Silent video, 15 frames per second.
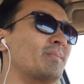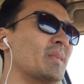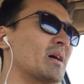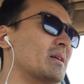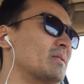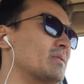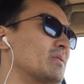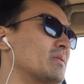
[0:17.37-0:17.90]

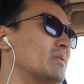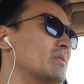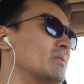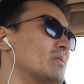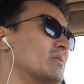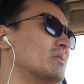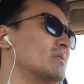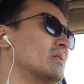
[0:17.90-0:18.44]
あ
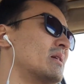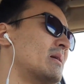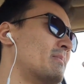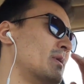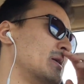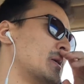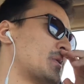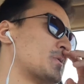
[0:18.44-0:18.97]
のあん
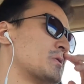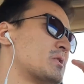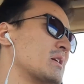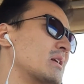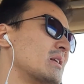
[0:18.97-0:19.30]
まり引っ越し屋